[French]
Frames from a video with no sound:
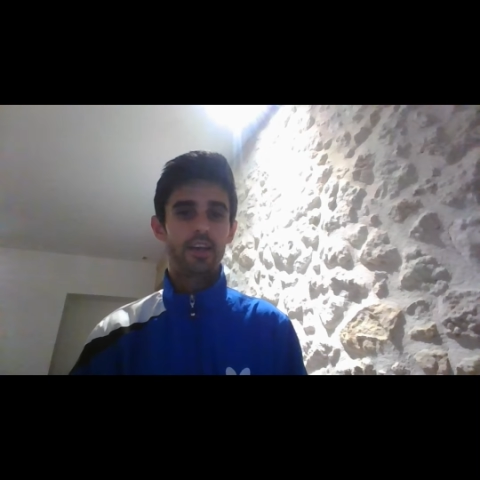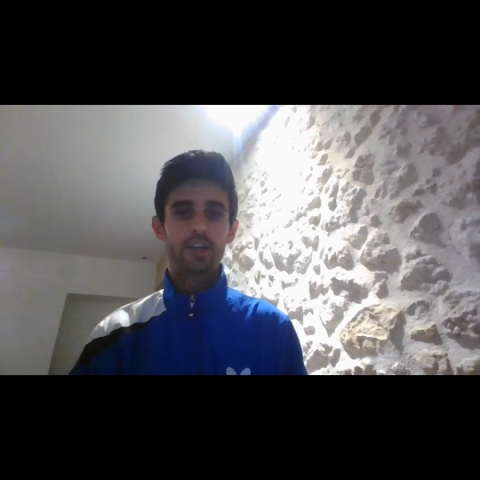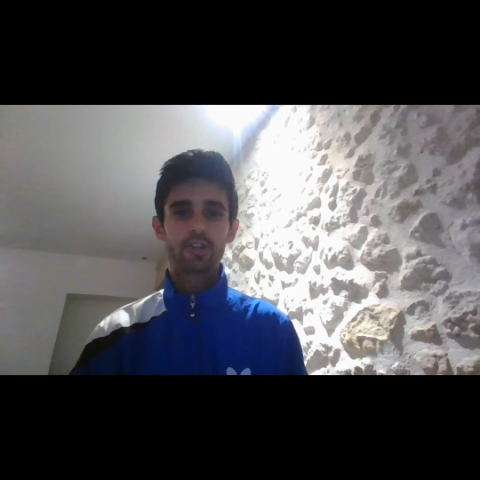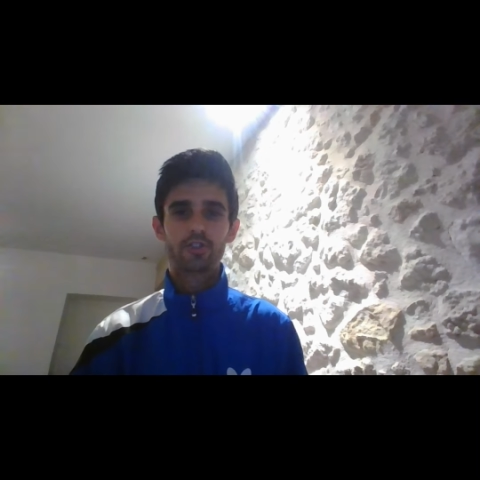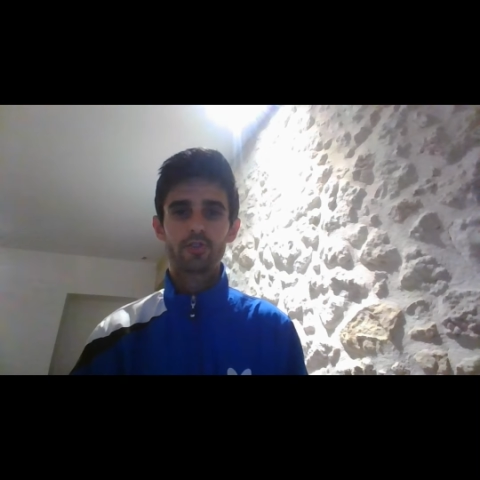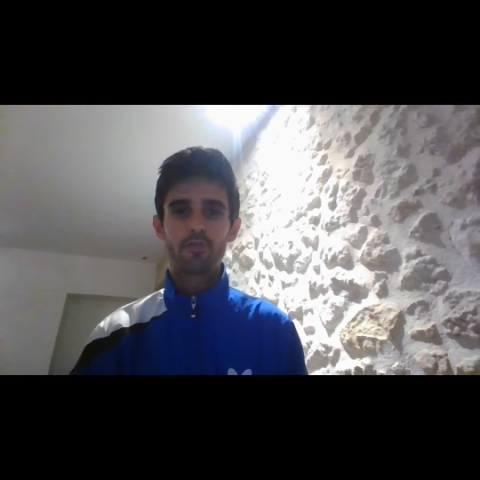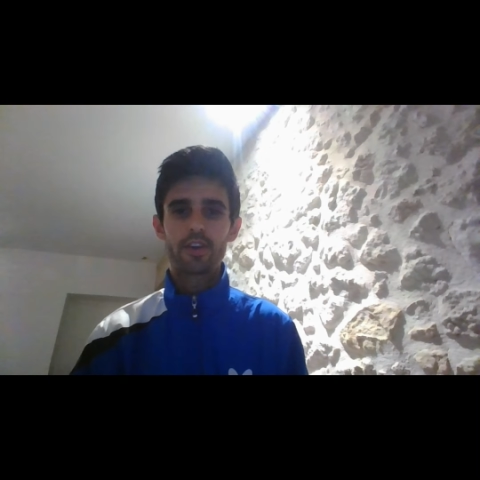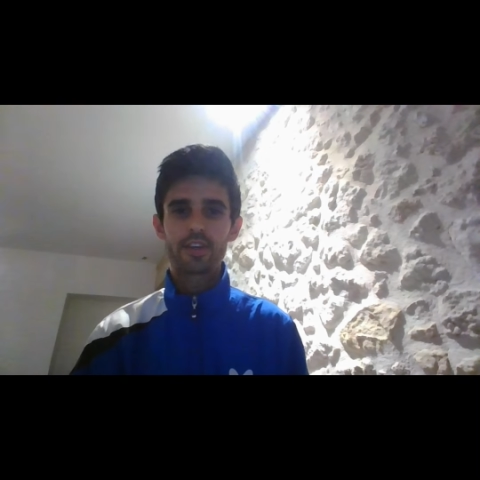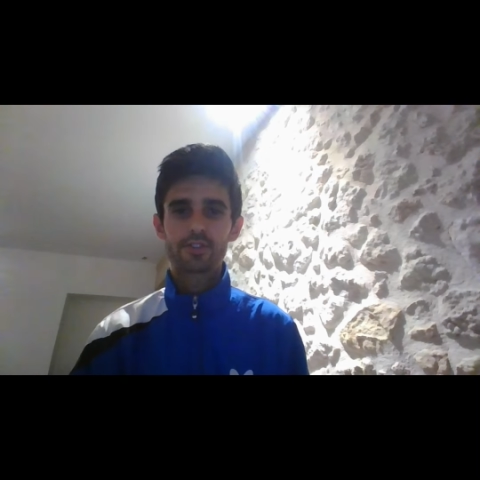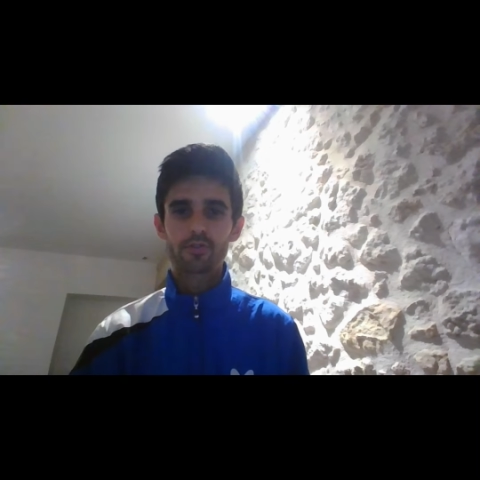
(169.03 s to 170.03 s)
et je
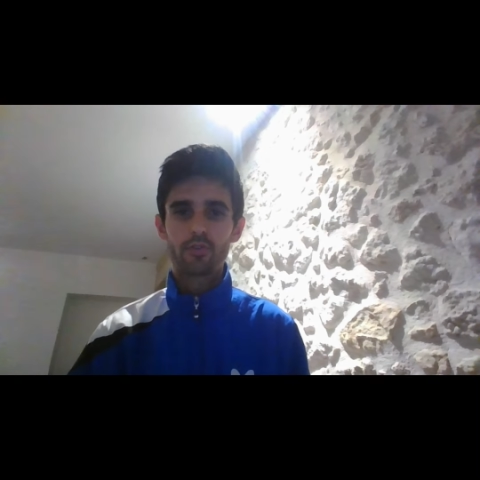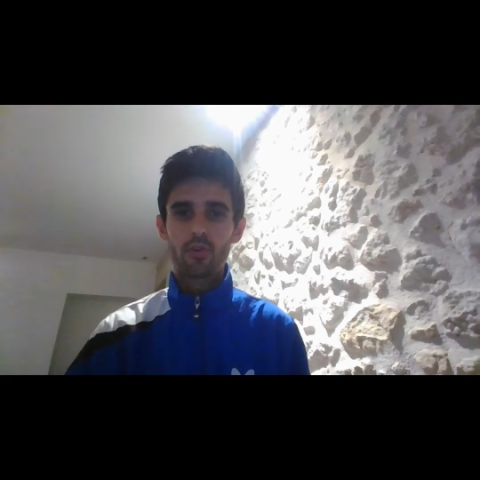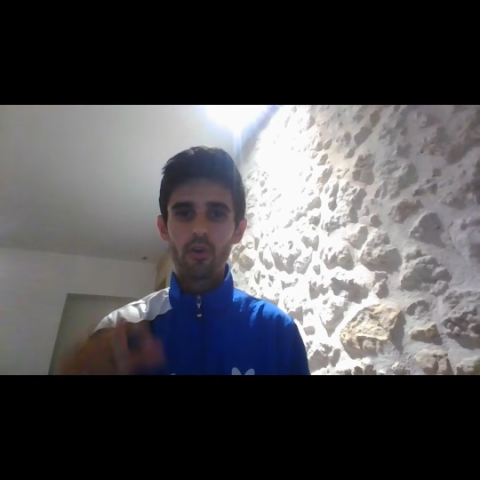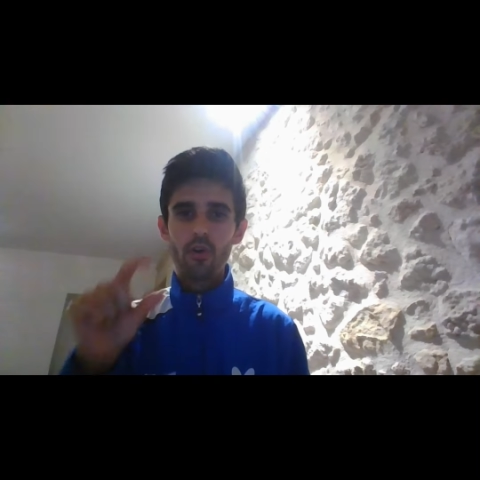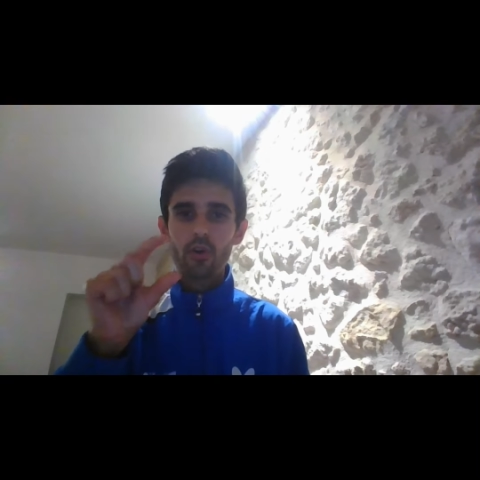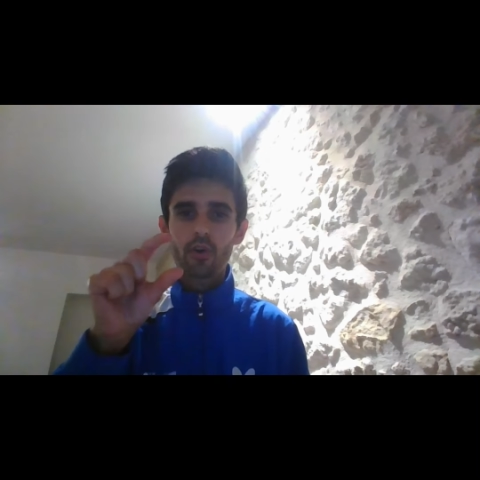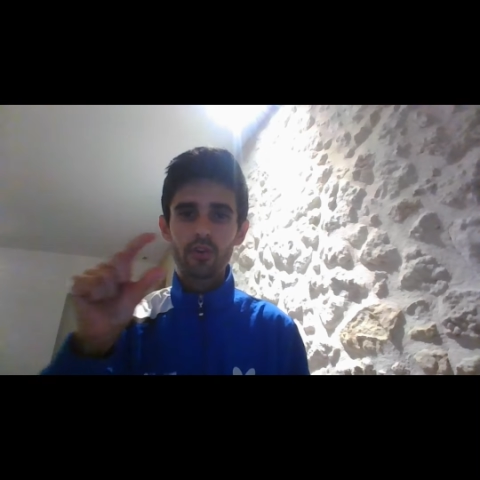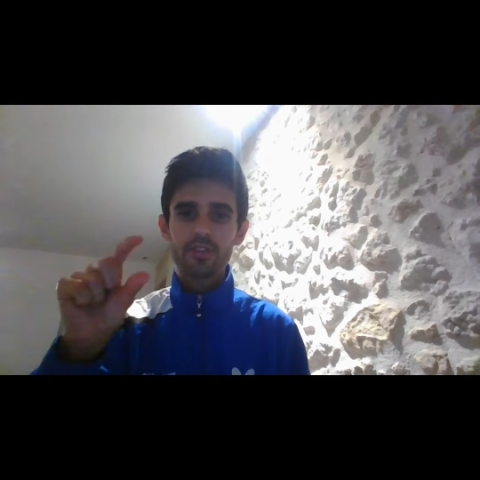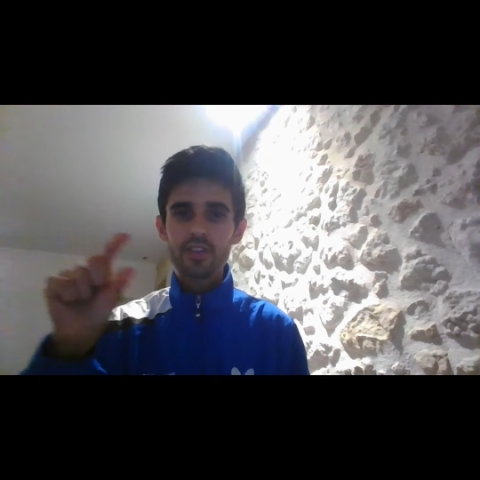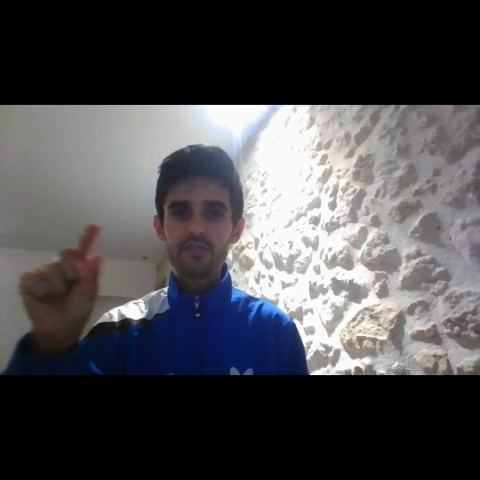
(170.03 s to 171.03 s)
voyais ce nom
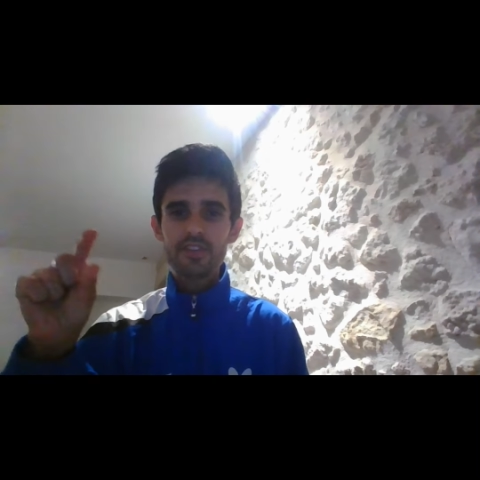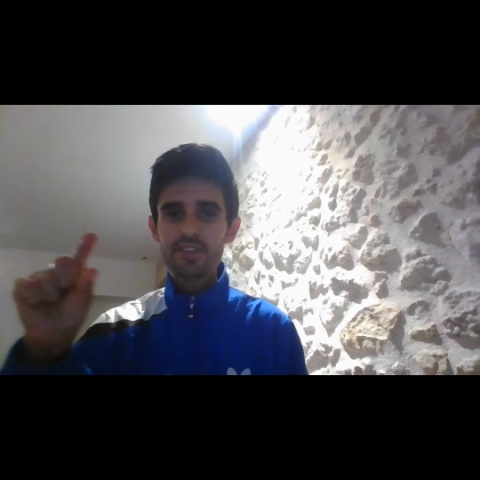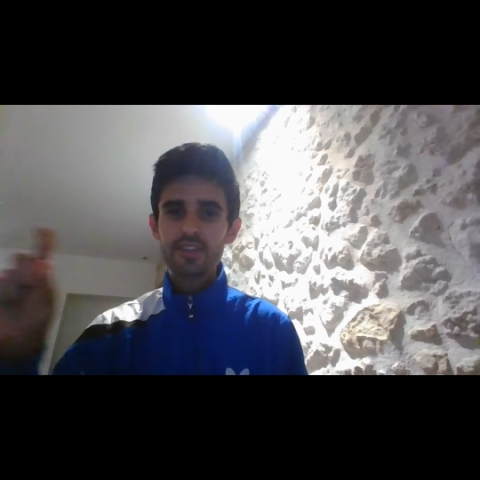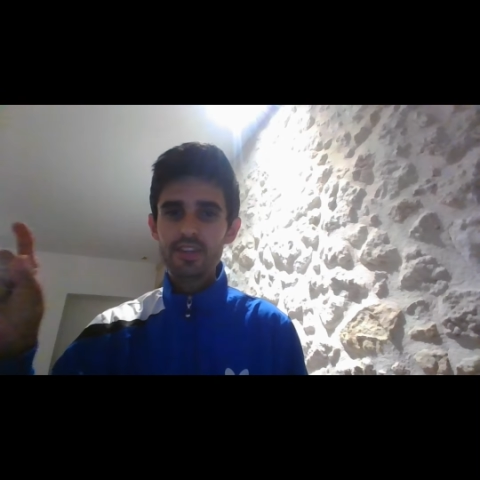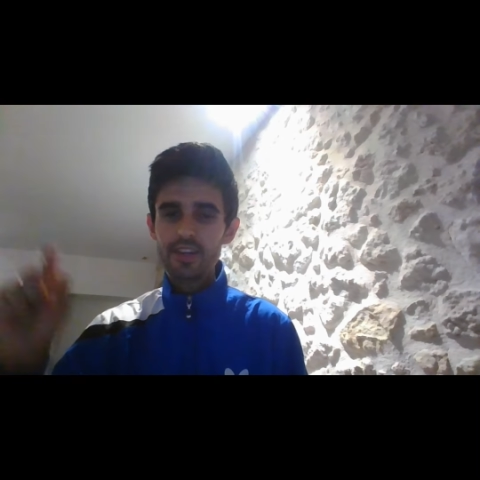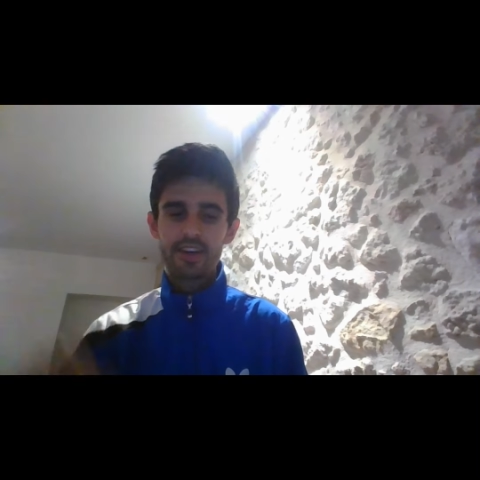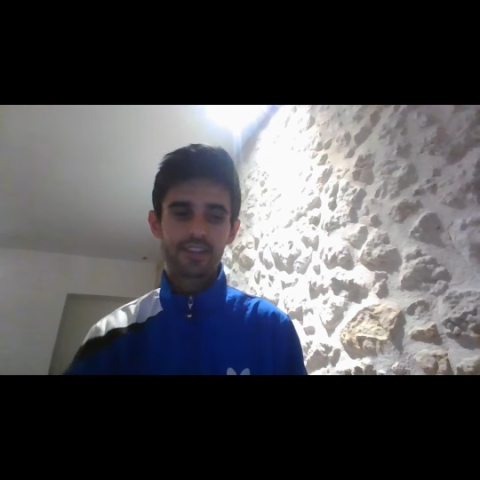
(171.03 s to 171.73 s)
Eurodivisie,